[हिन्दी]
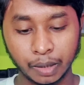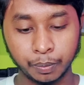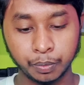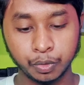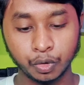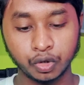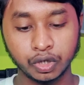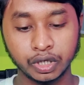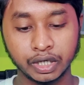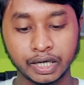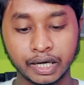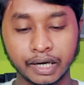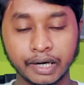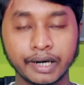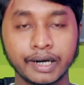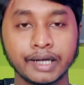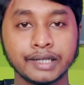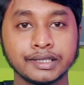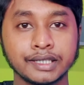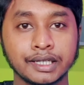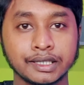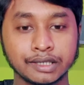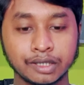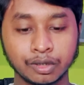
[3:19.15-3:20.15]
अपलोड
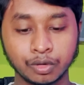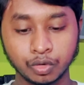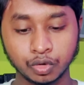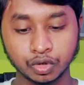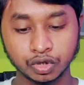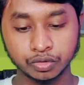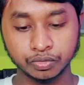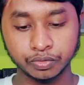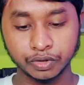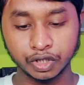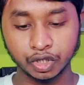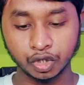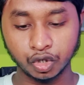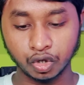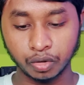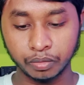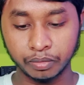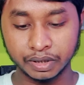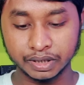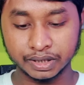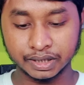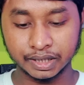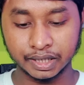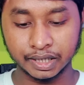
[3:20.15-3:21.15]
करना चाहता हूँ उस वीडियो को
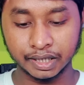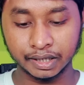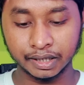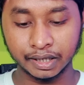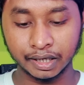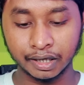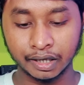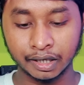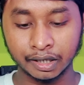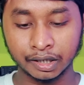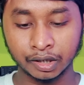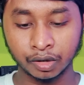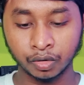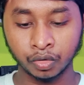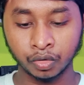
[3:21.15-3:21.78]
मैं सिलेक्ट कर लेता